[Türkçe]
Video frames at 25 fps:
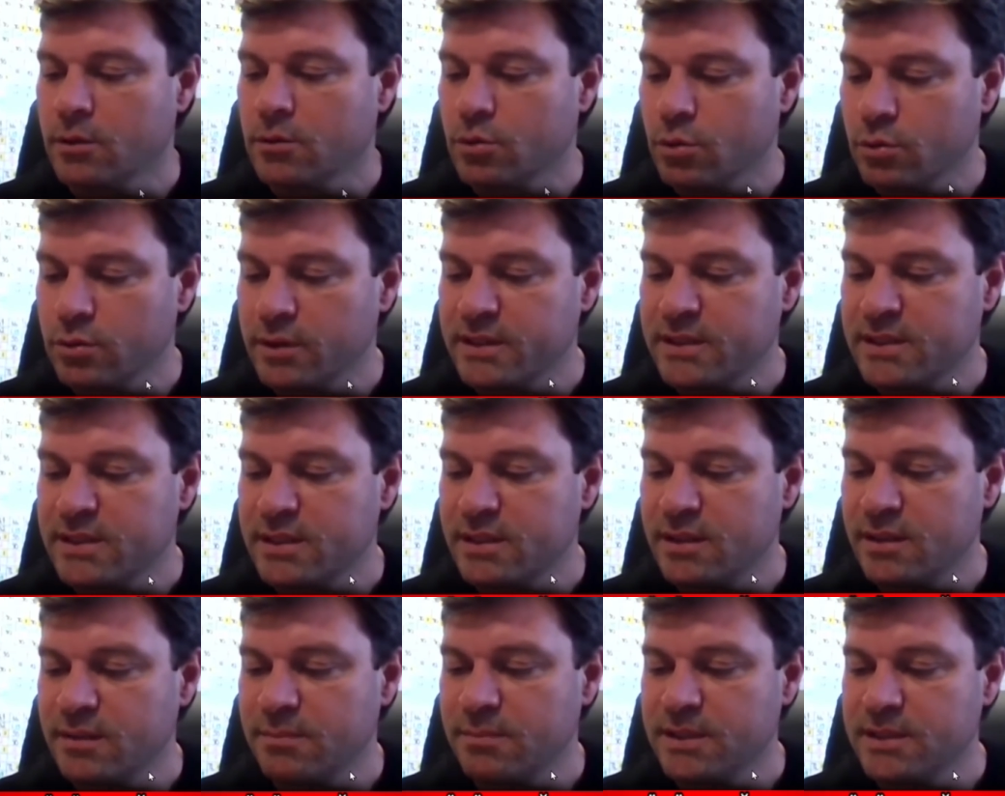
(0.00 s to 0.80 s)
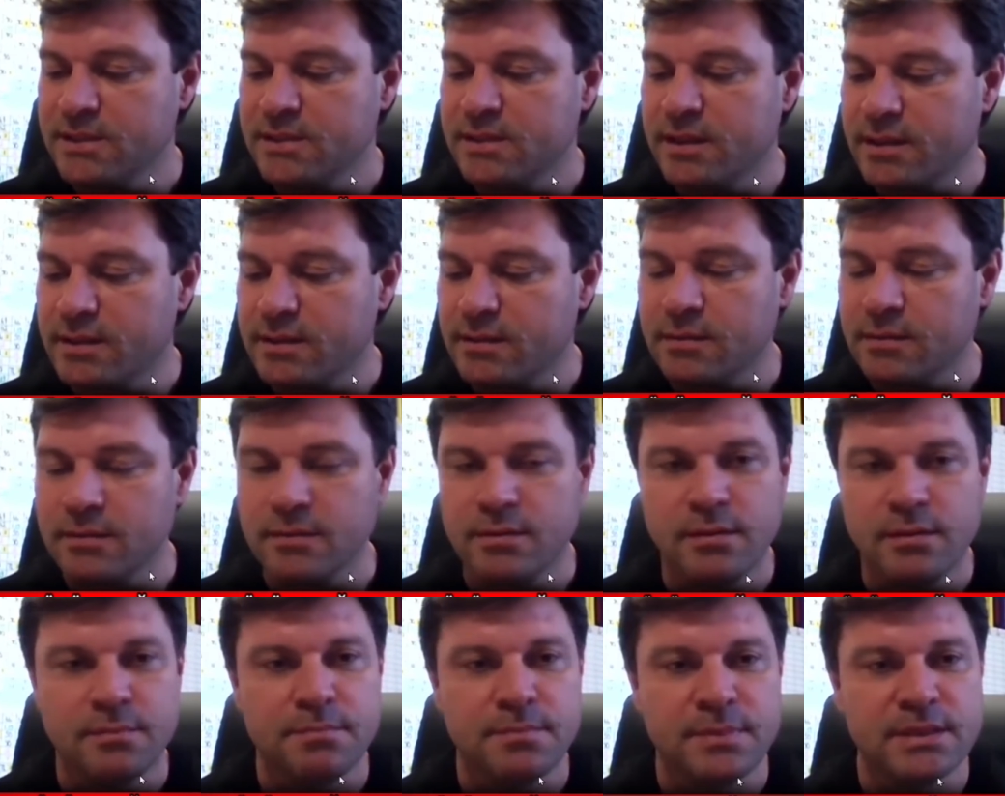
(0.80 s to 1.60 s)
Dolayısıyla bizler
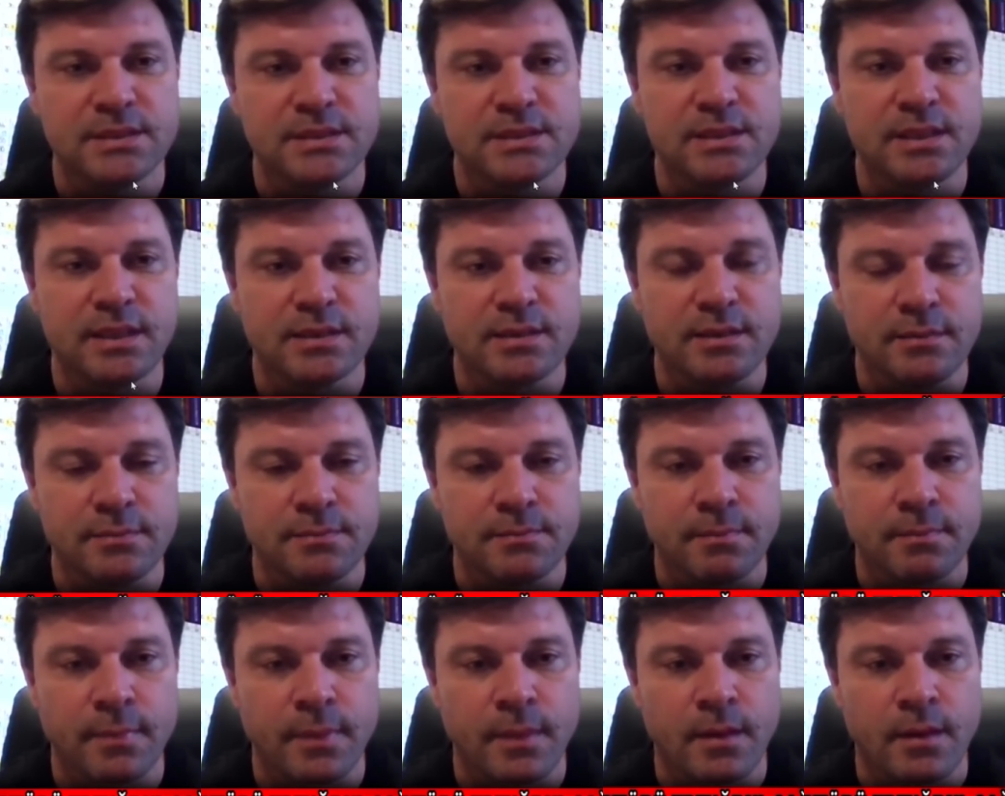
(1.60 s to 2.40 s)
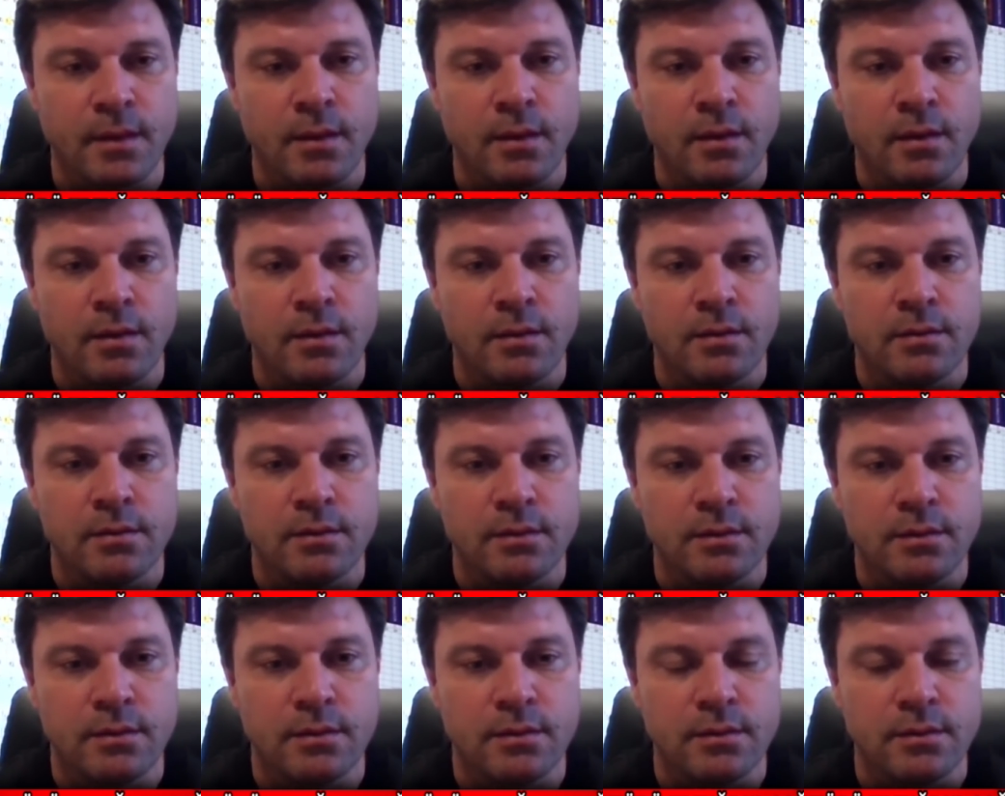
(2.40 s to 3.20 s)
bizler
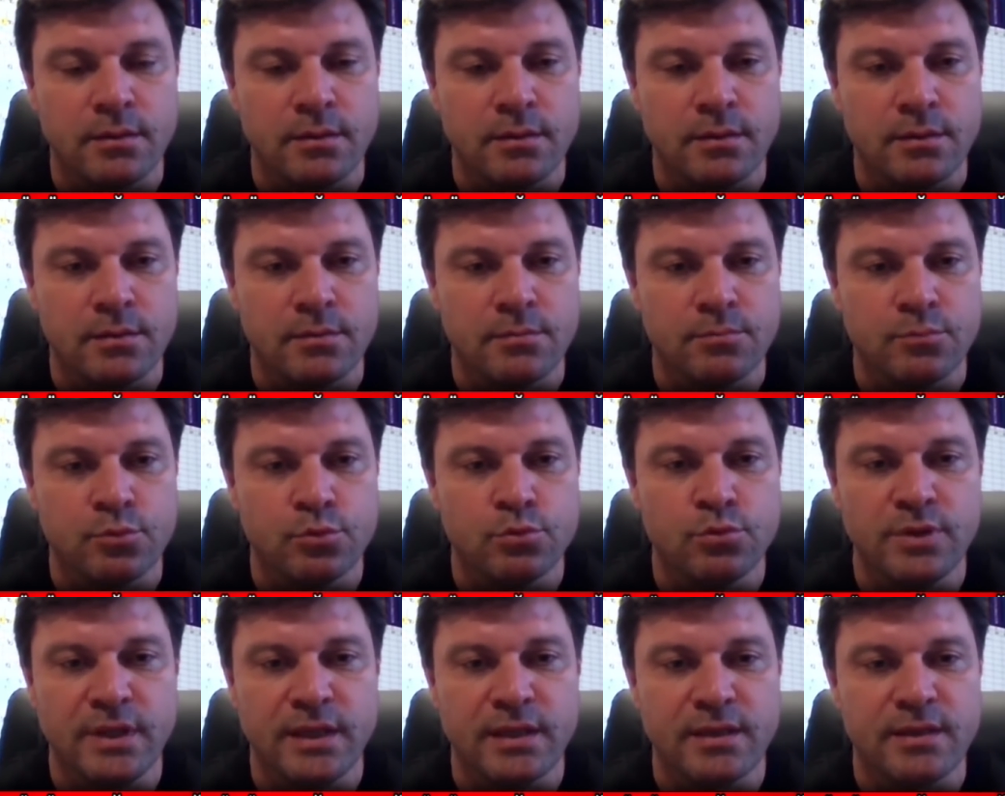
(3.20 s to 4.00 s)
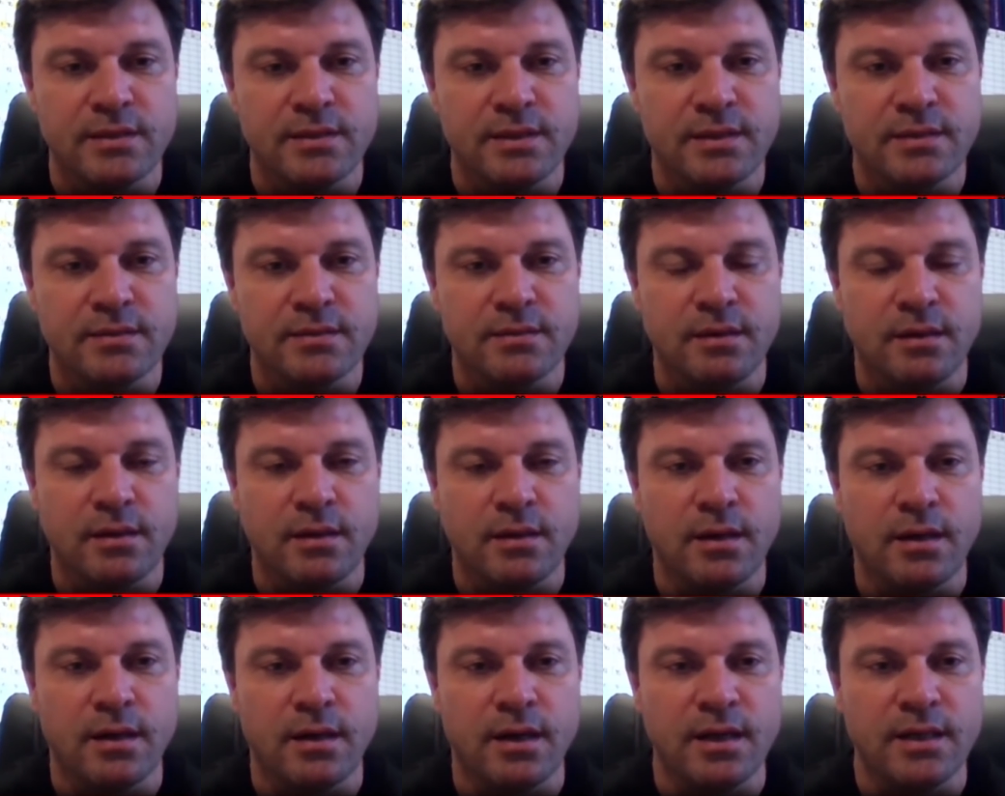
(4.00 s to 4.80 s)
ee, bugüne kadar
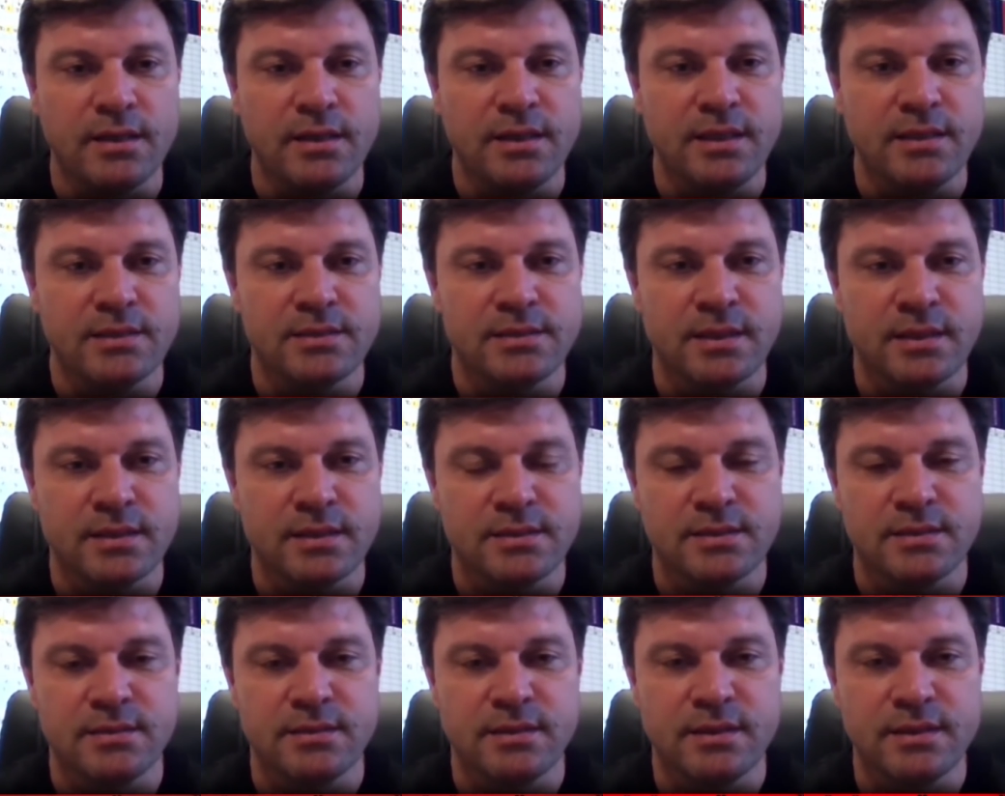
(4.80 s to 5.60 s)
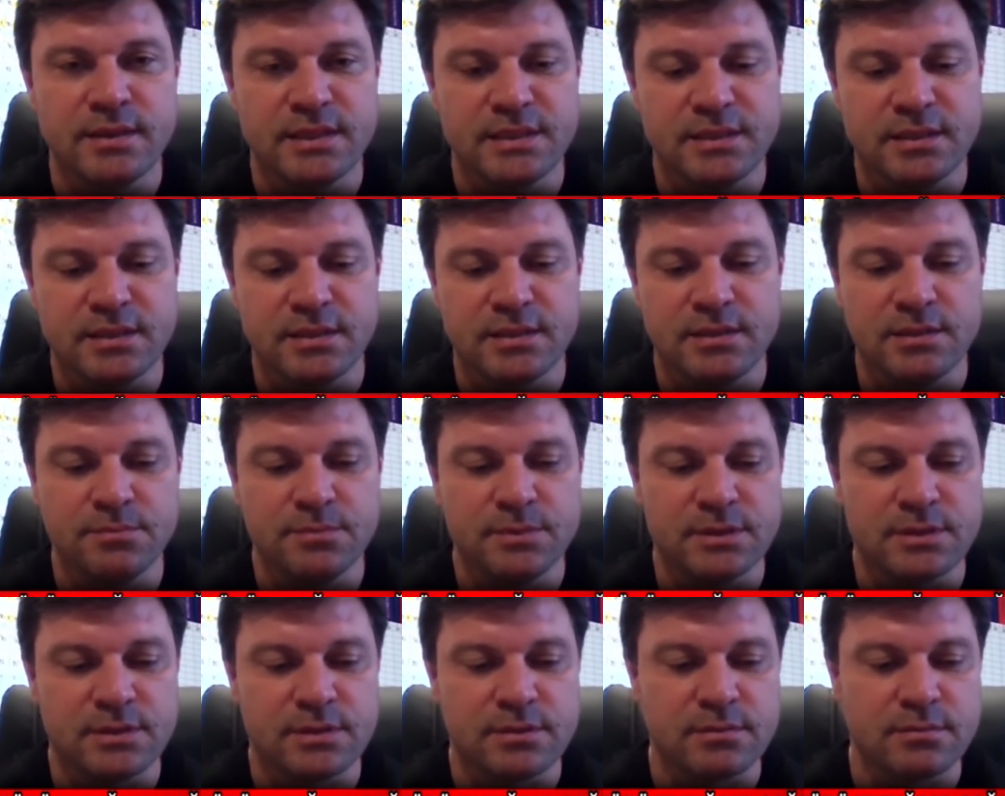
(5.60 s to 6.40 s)
aile içerisinde
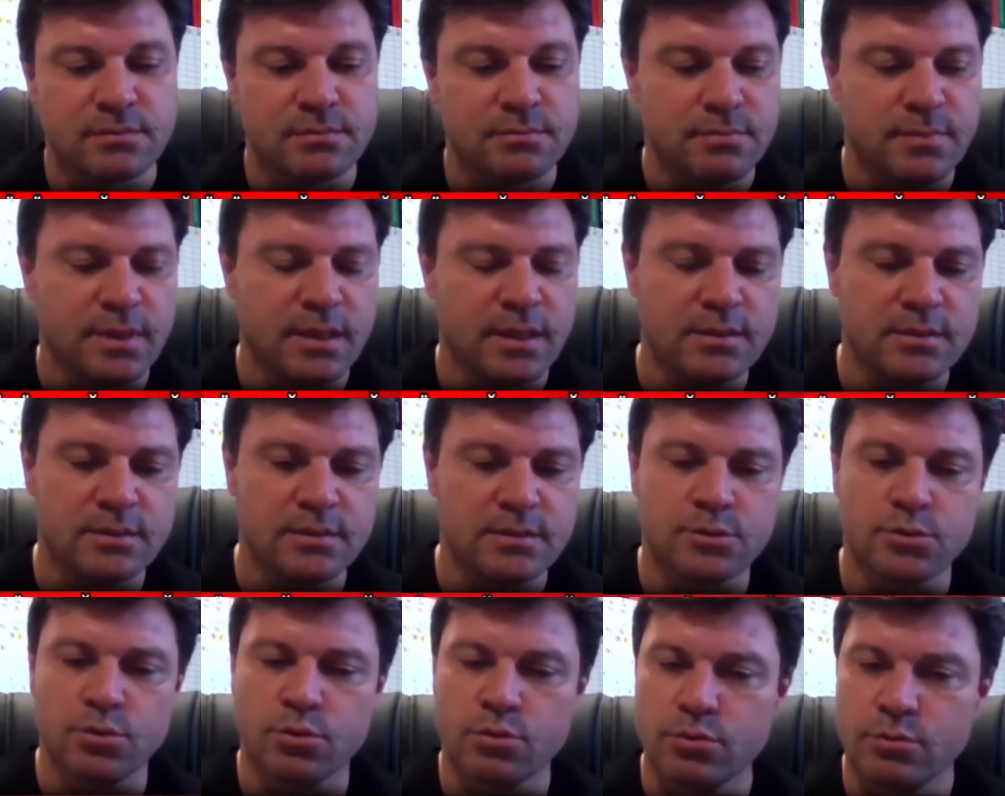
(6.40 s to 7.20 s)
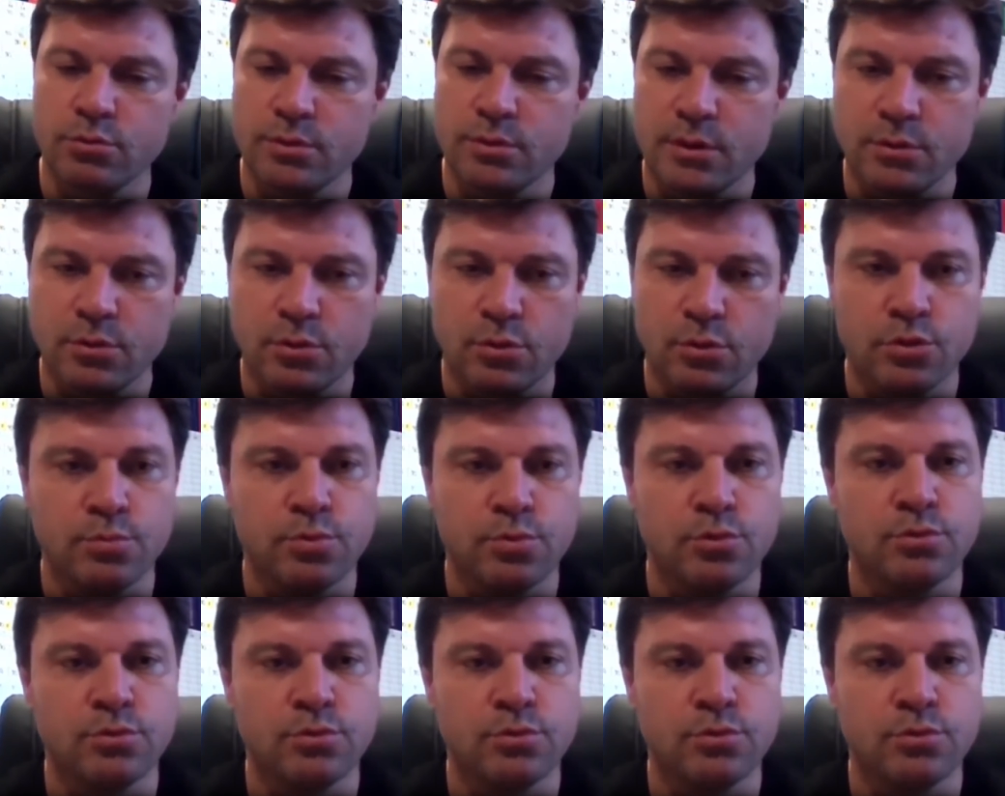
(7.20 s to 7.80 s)
yaşadığımız bazı sorunlar oldu.